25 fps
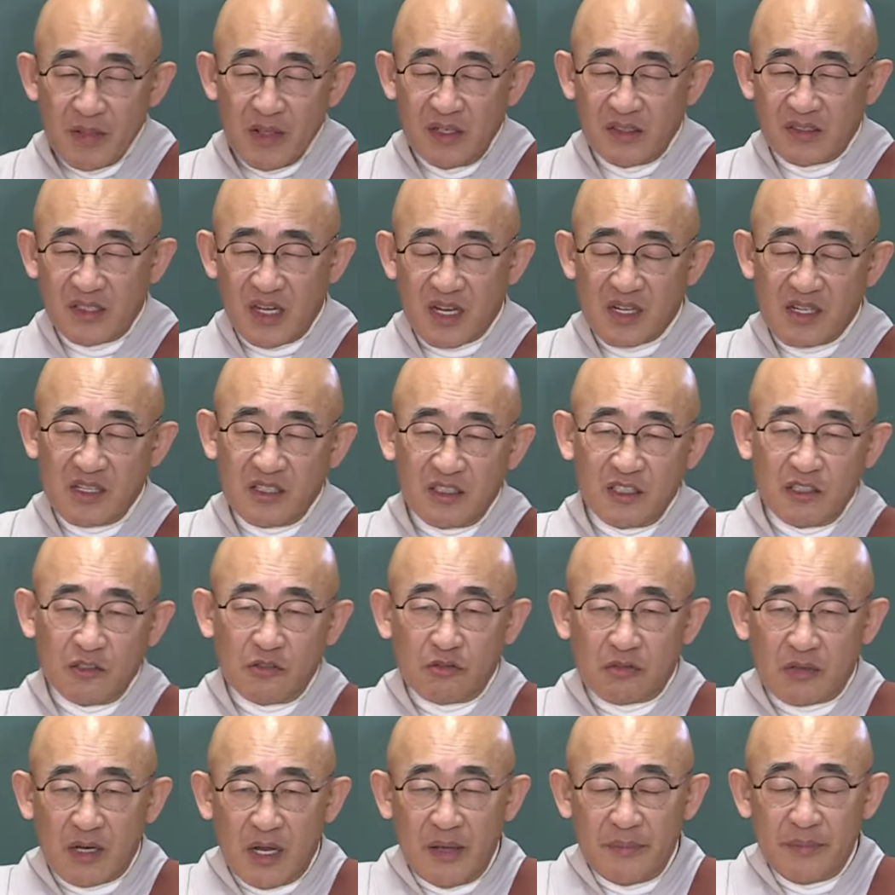
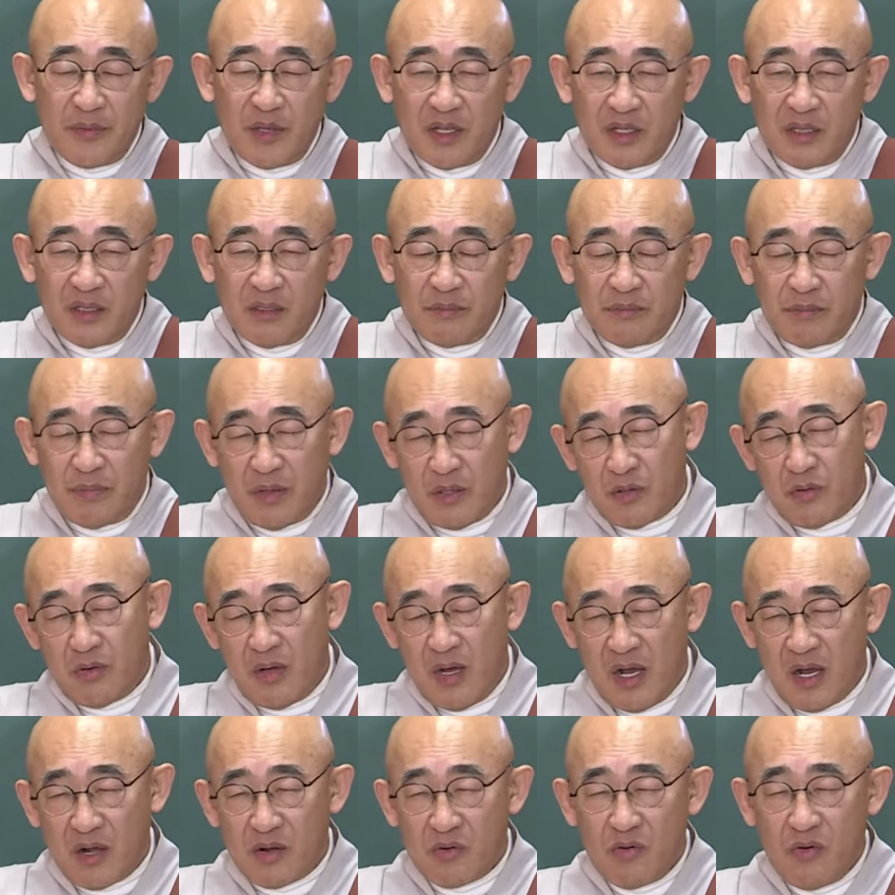상근기로 가면 바로
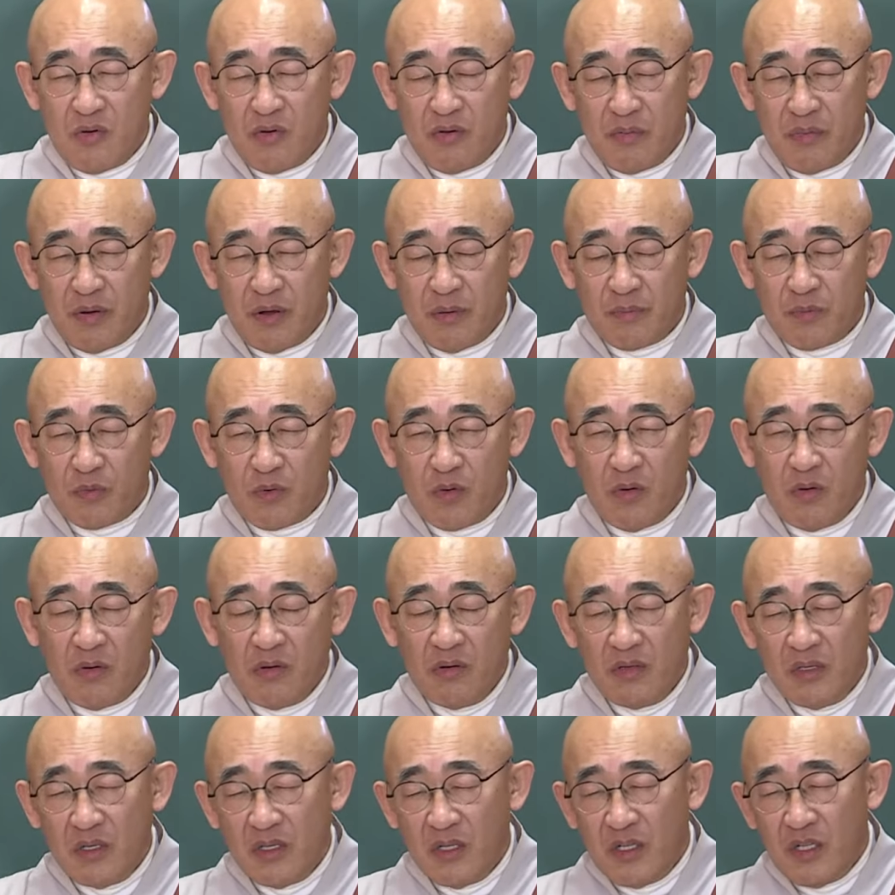아공,
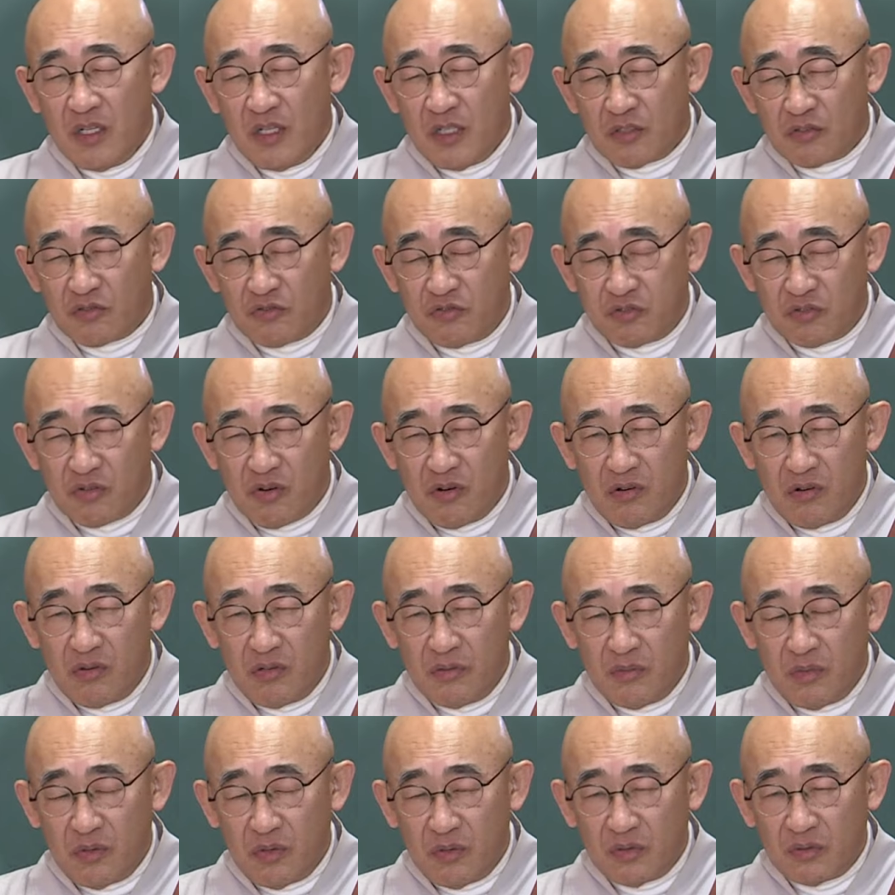법공,
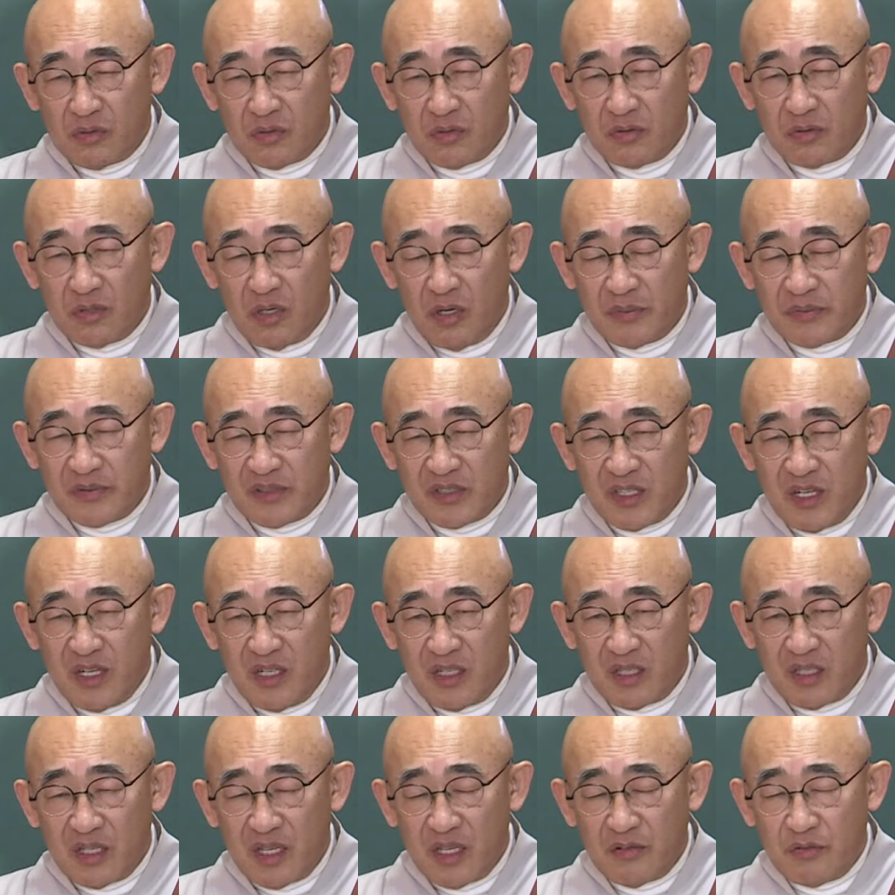구공을 모두
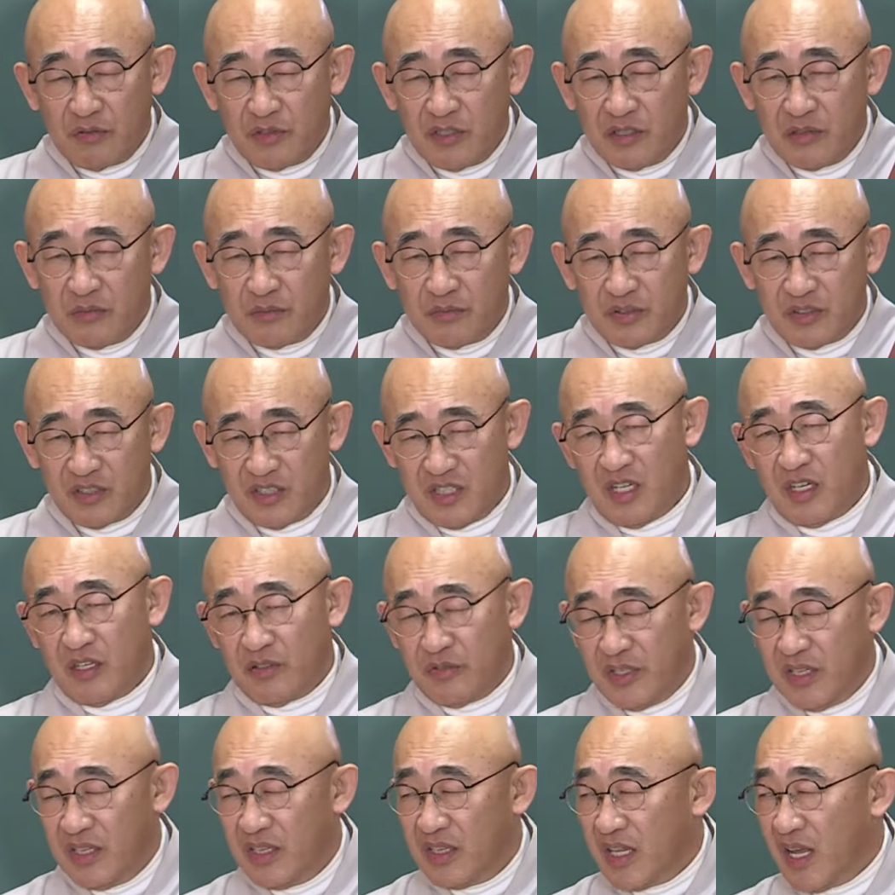없앨 때 우리는 부처가
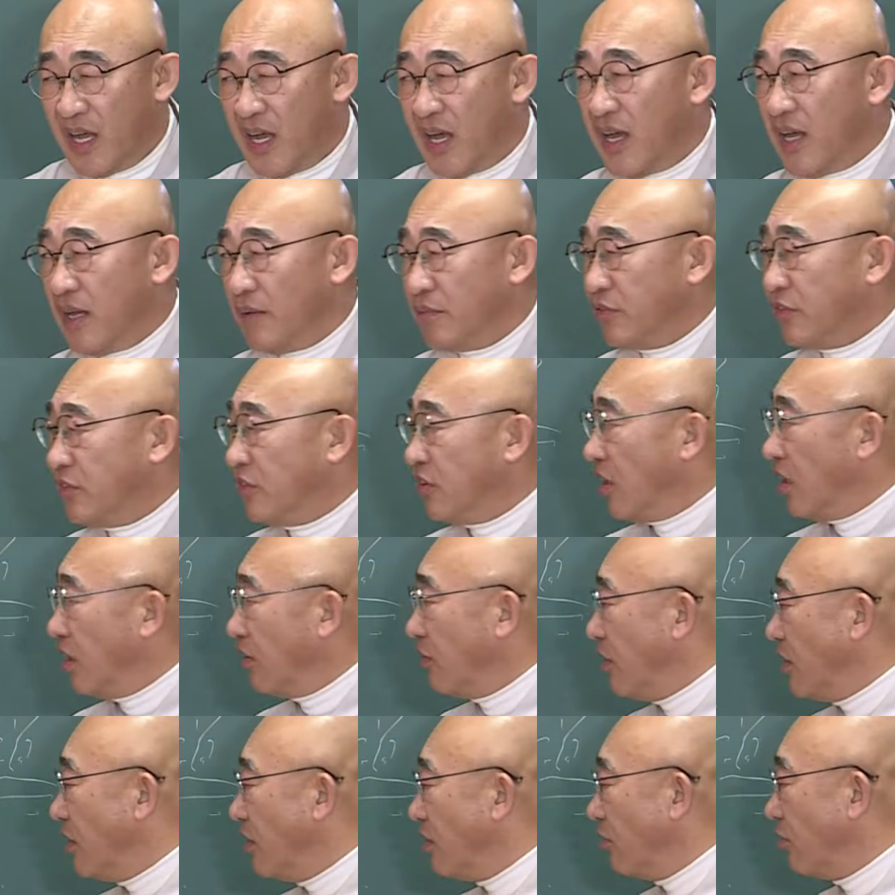된다. 부처가
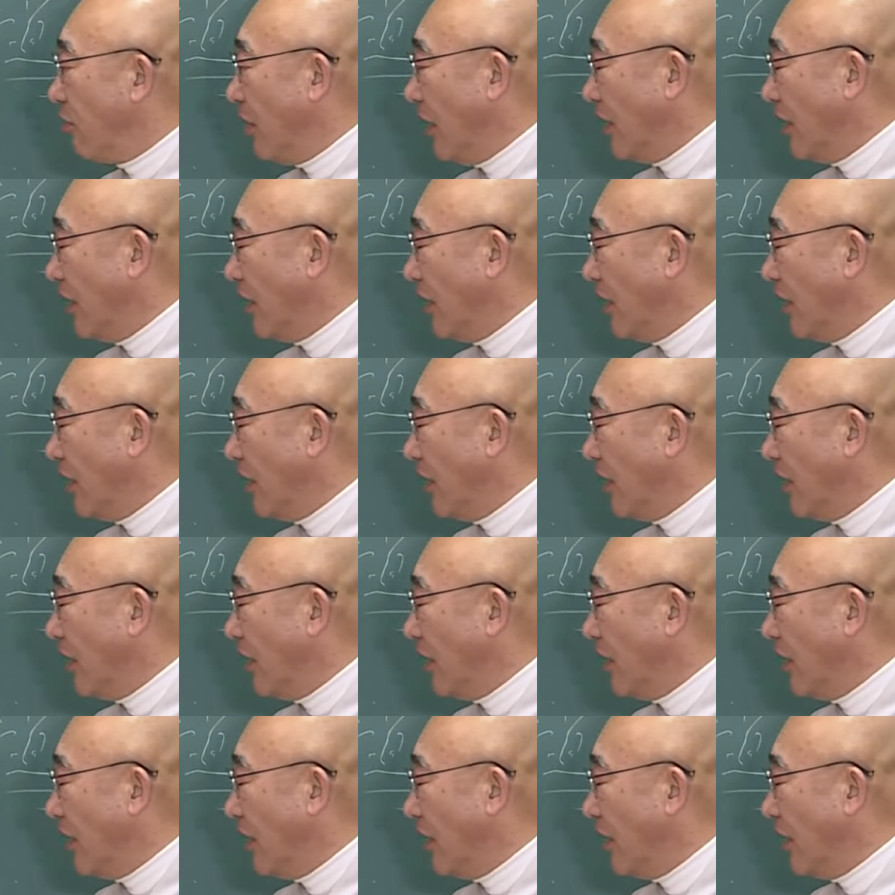되는